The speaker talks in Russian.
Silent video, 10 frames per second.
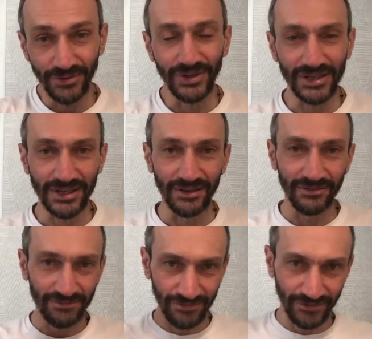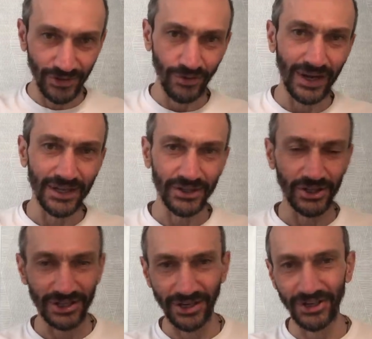Ну, если в натуральных
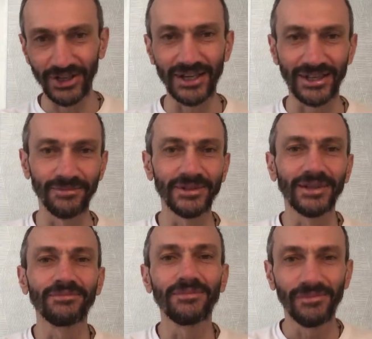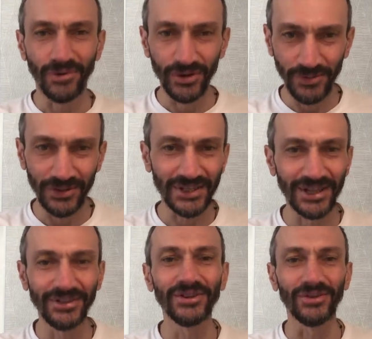числах решать, там это плюс-минус
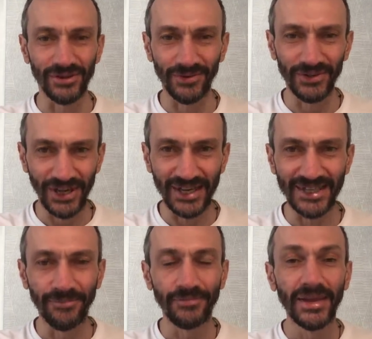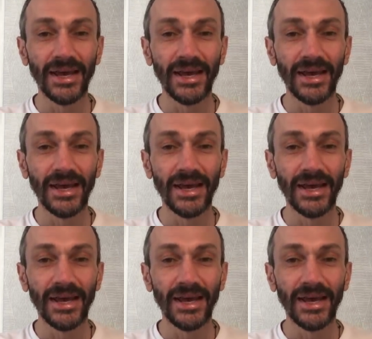одно и то же получается.